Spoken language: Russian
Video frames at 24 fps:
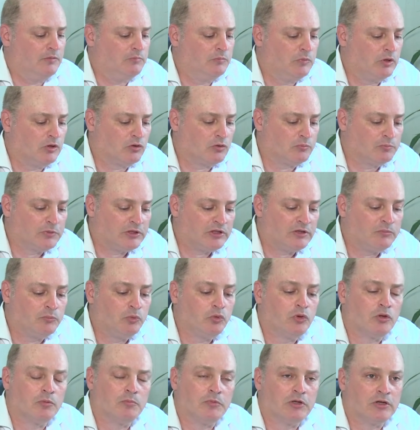между
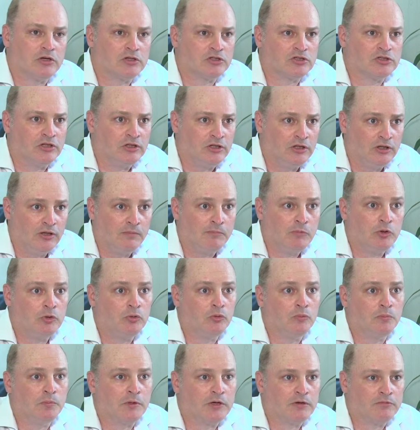малоимущим гражданином
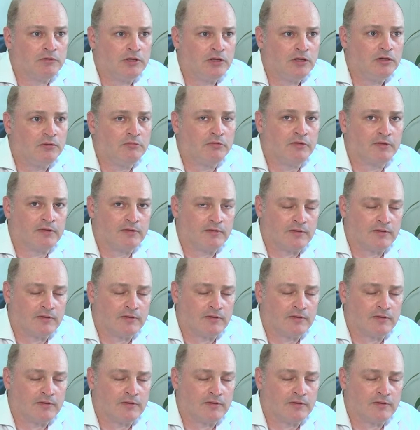и управлением